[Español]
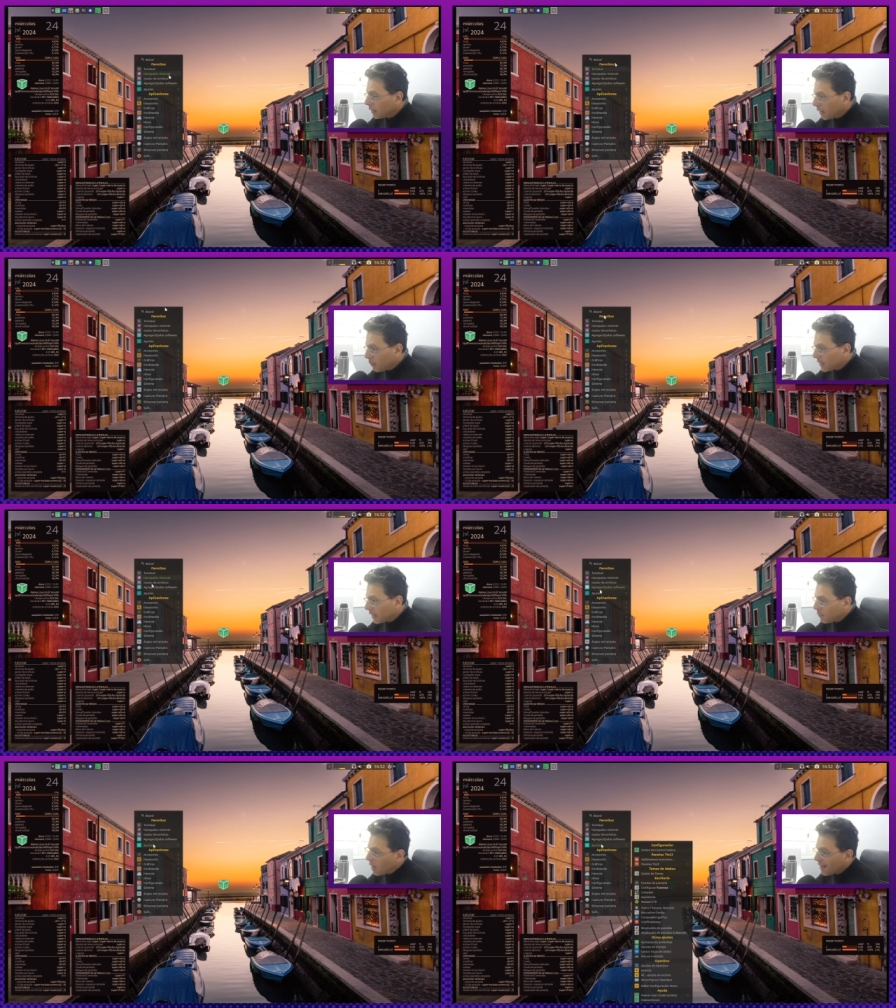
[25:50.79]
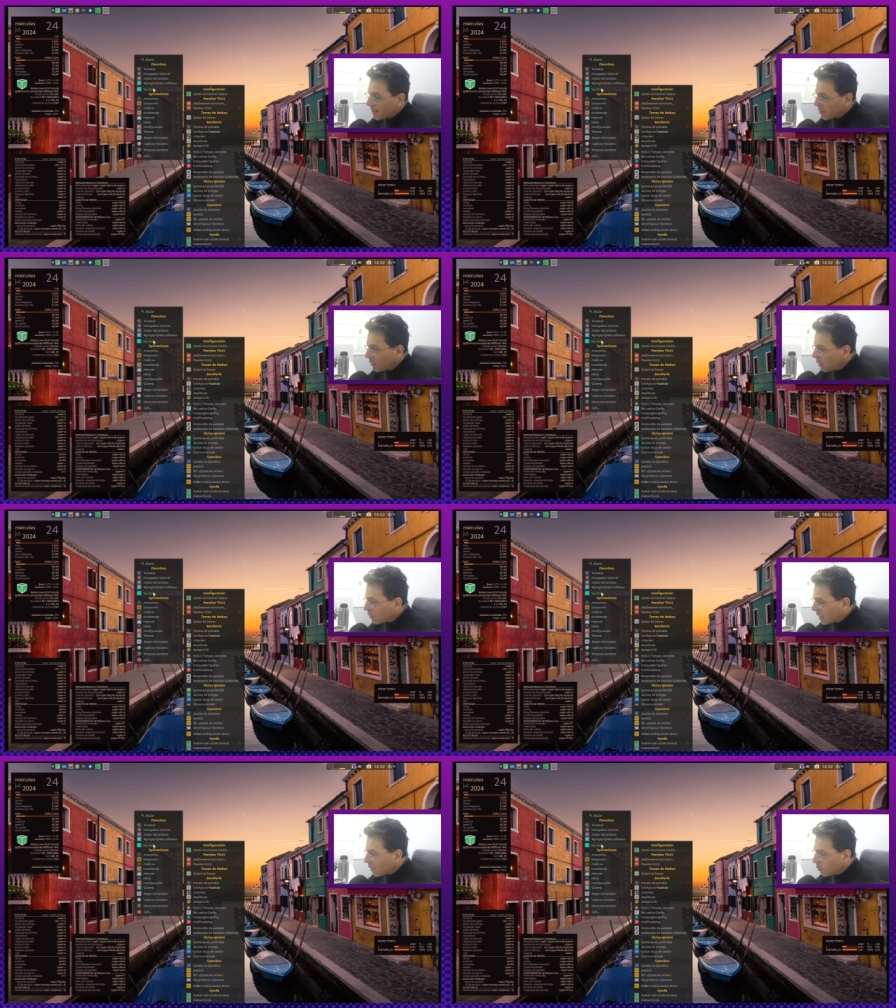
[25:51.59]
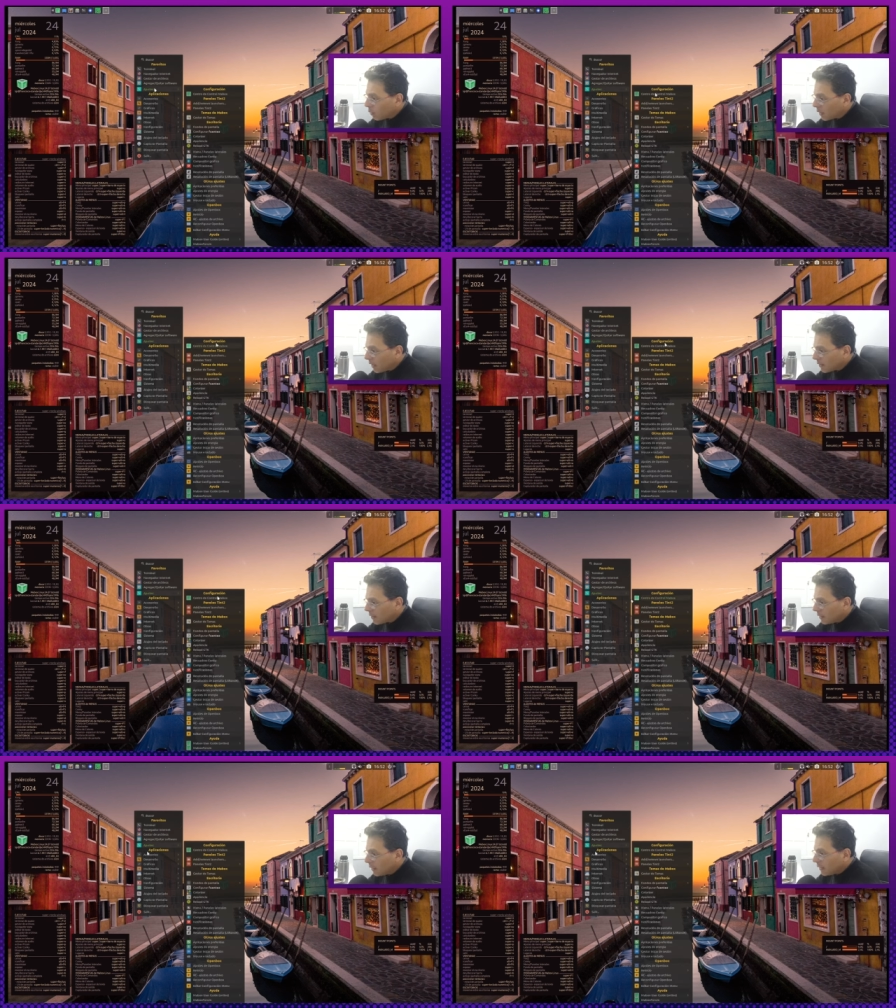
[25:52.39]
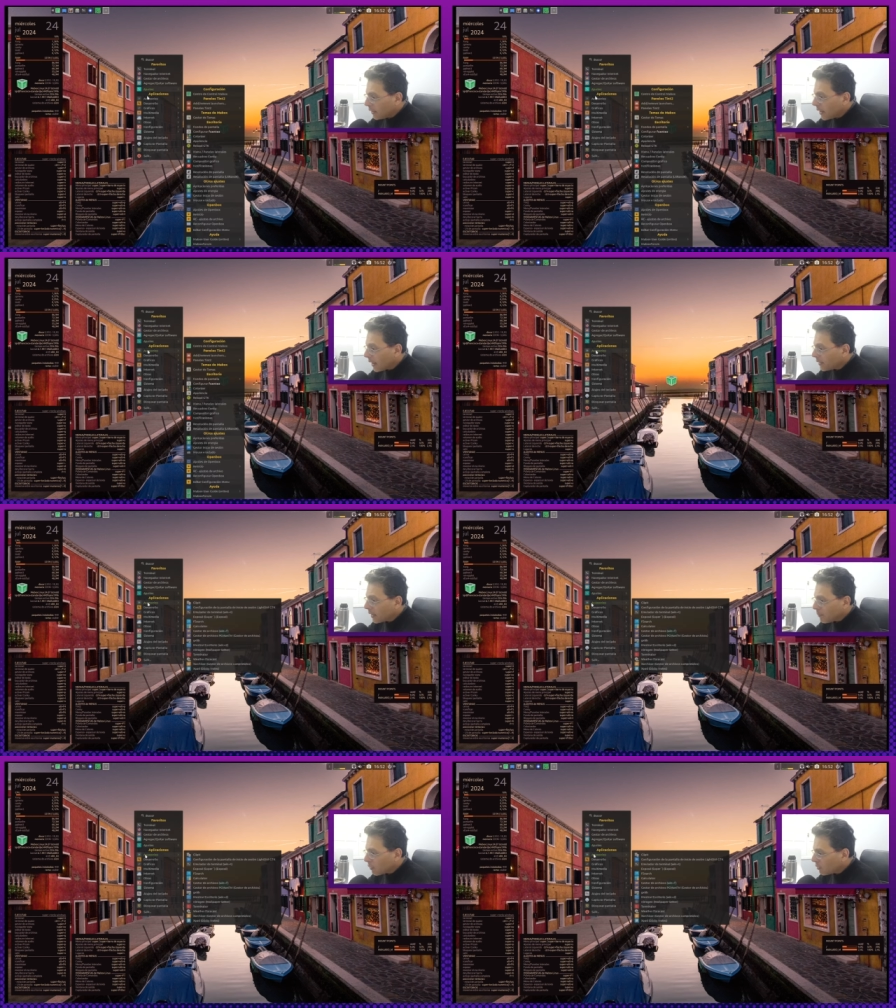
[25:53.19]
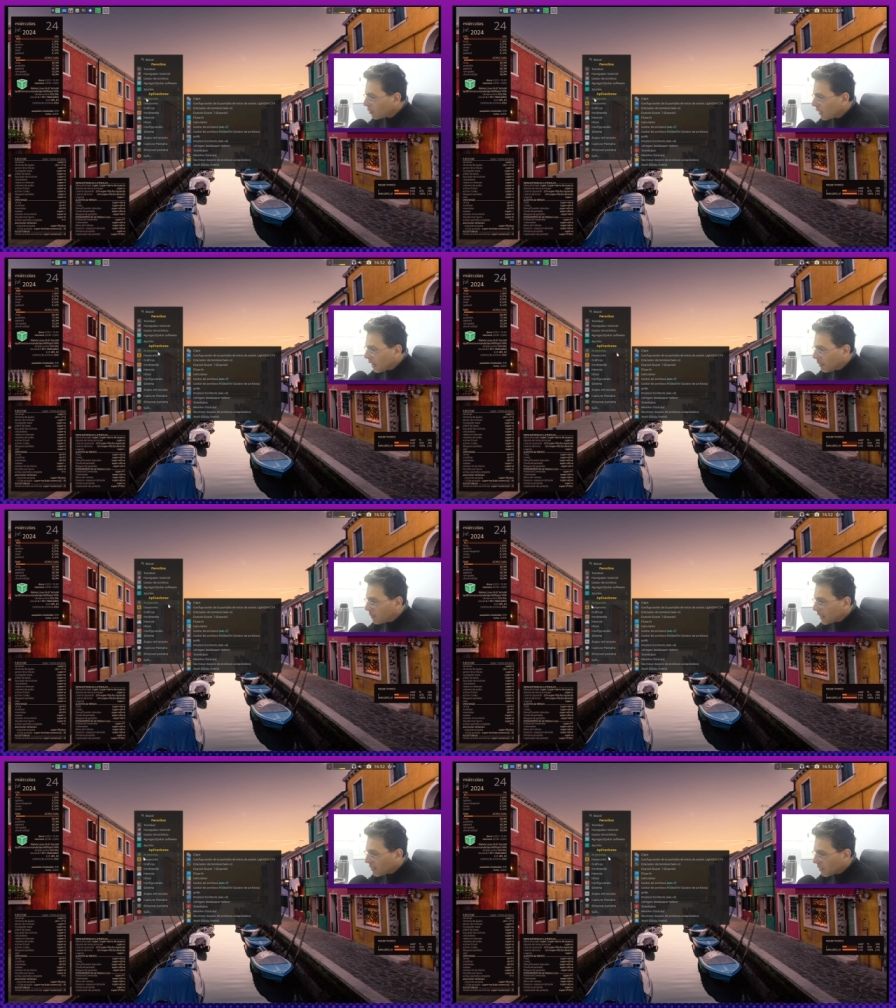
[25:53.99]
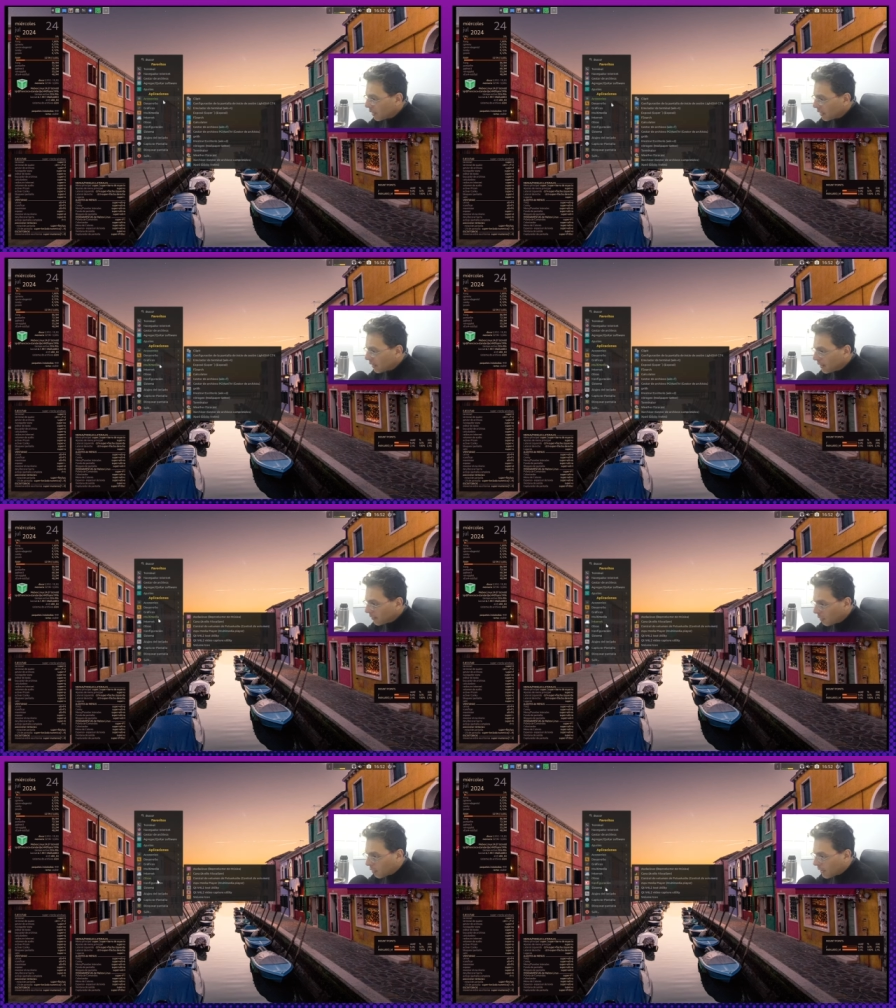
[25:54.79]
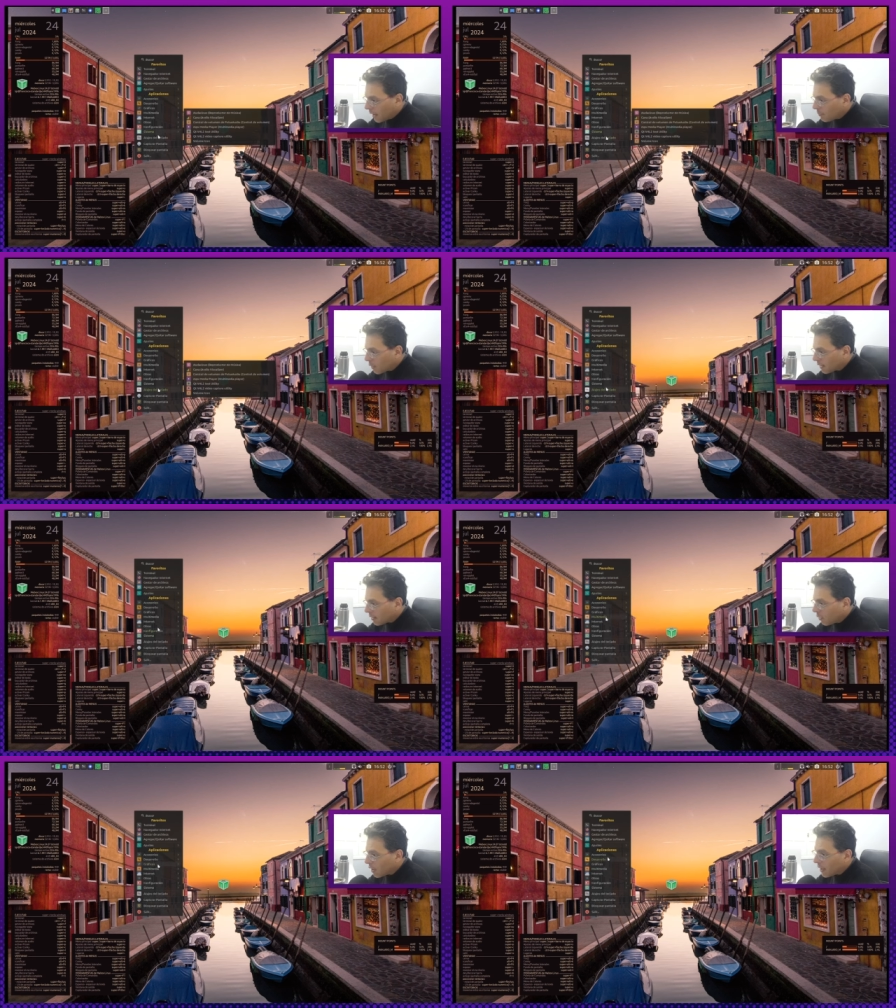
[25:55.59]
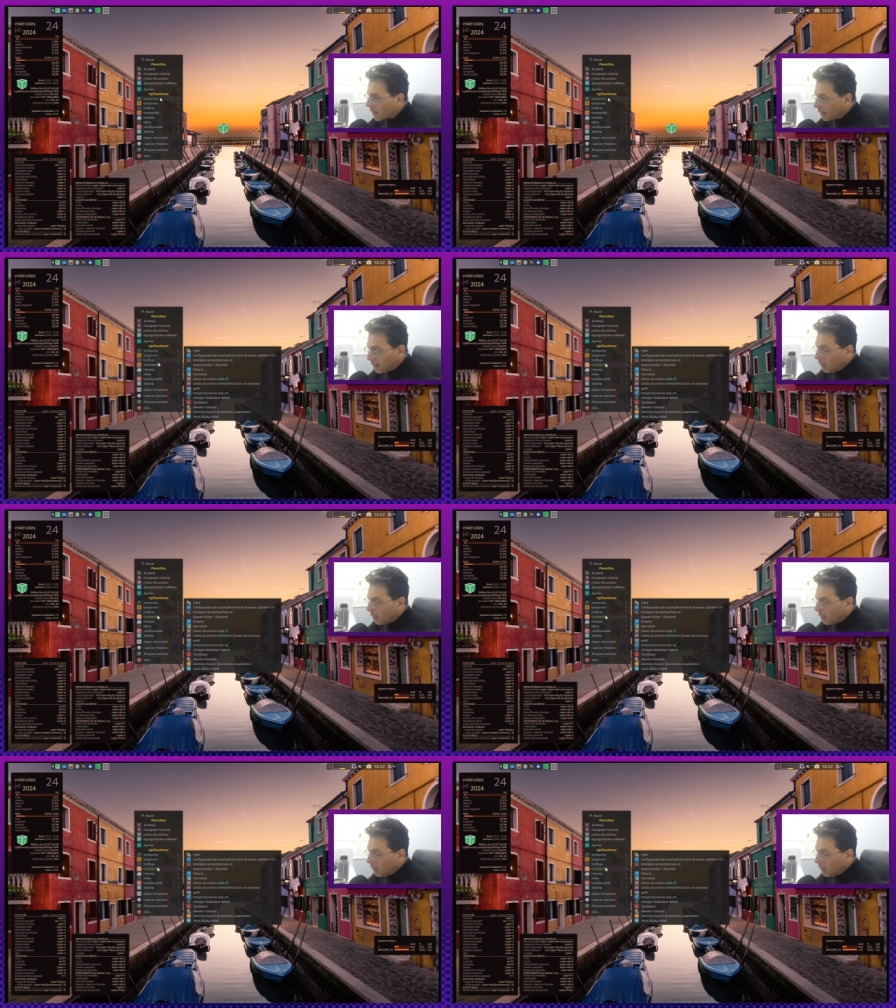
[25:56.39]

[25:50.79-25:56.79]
Después tenemos acceso a los ajustes y acá tenemos todas las aplicaciones ordenadas por categoría.